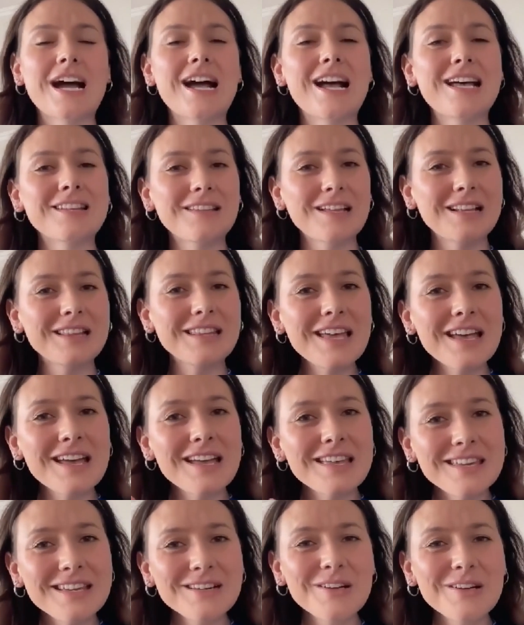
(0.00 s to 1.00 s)
hasta el día
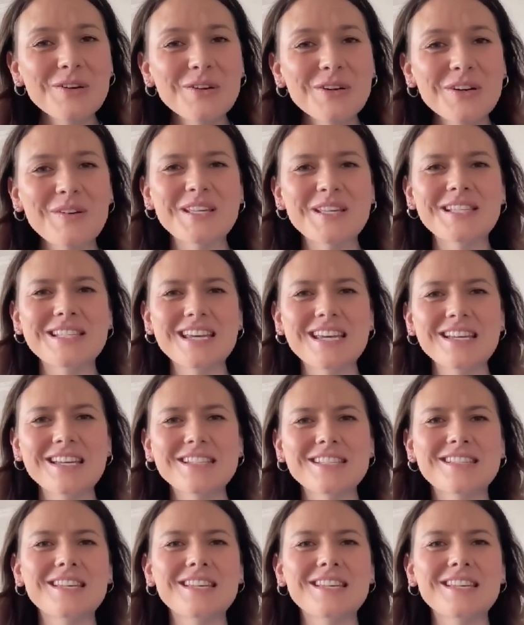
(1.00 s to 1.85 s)
de ayer que lo revisé,